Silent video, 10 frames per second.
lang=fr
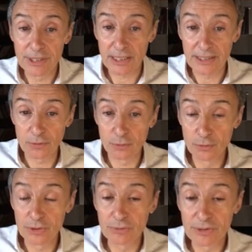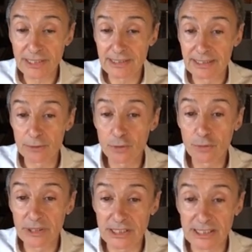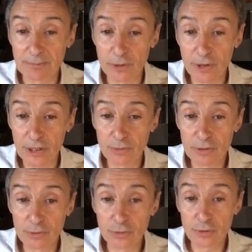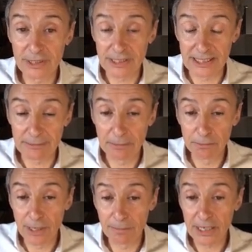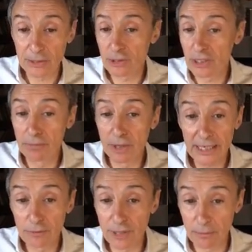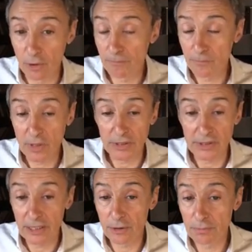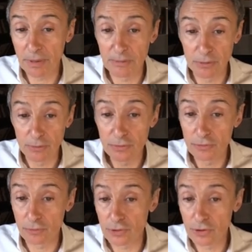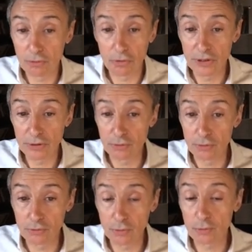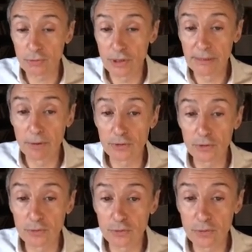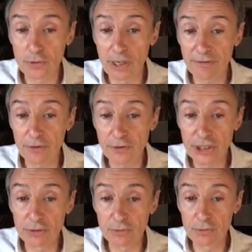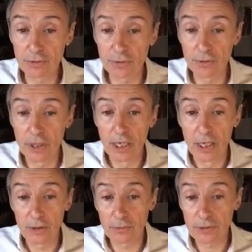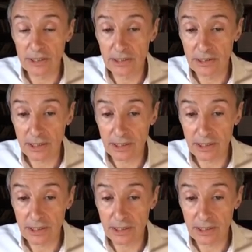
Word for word: cardiaque d'une sinuselle, c'est cet automatisme. Le cœur est doué d'automatisme. Et puis après, donc, il bat régulièrement à 50 par minute. Donc si on le laisse libre de toute, affranchi de toute contraintes